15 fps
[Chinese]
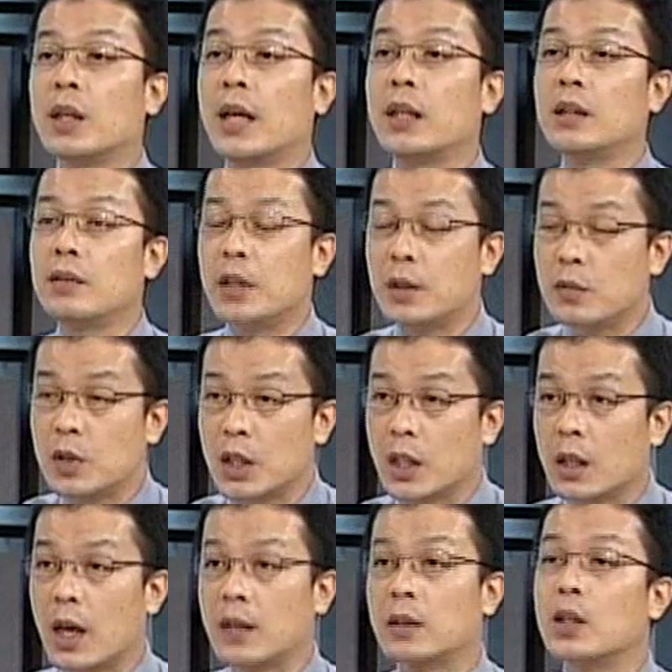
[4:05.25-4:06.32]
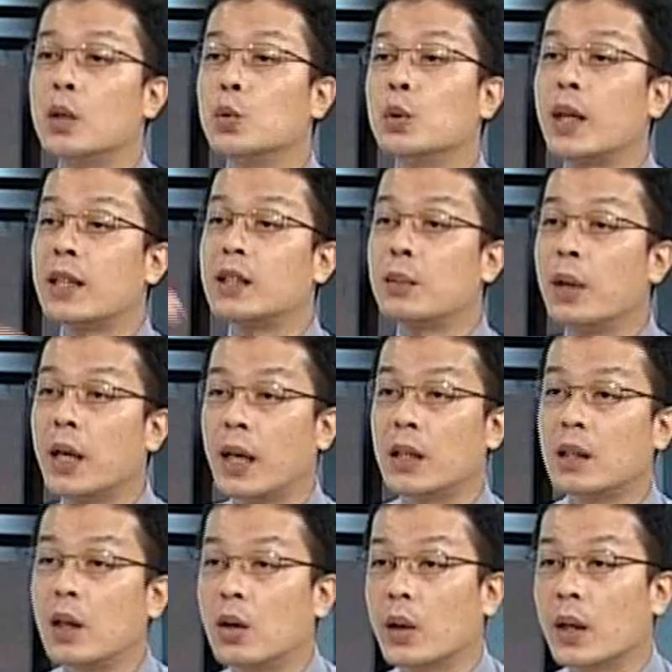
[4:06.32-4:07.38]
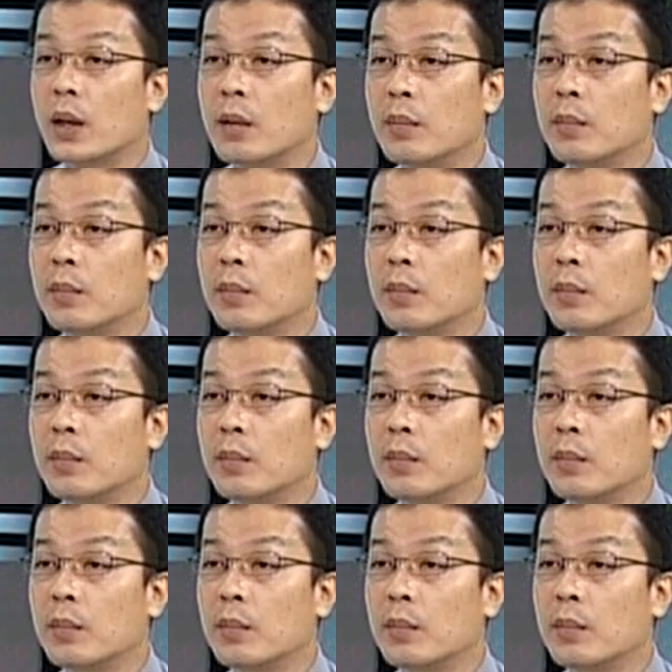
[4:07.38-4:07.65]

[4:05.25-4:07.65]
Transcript: 甲你顶情，还是讲有代志要甲你讲的，